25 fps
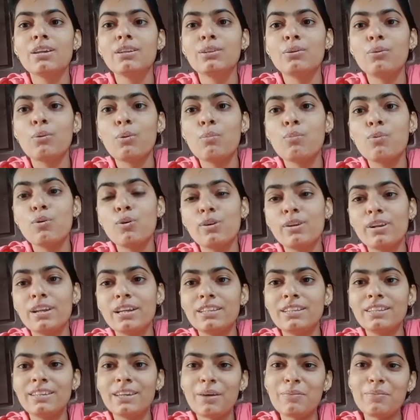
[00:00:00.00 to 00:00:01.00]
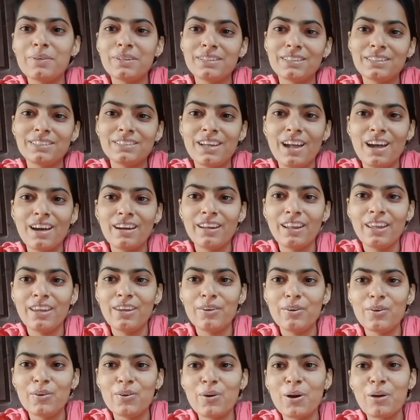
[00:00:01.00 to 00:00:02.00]
तो वो बोल रही थी अभी तक जाग
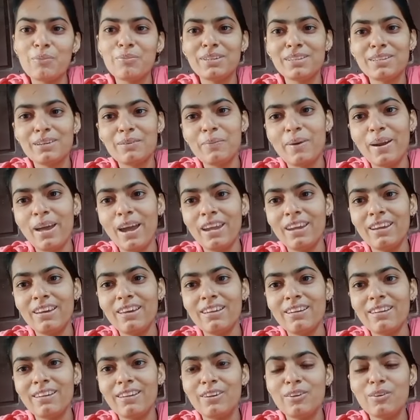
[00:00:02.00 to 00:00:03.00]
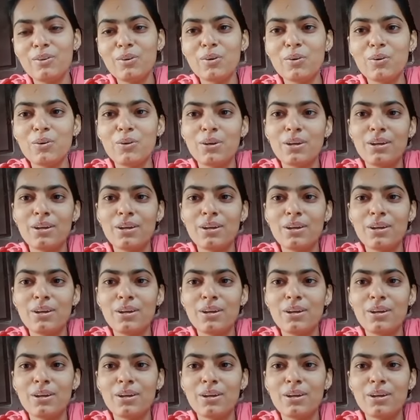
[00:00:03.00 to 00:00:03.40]
रही हो अभी तक पढ़ाई कर रही हो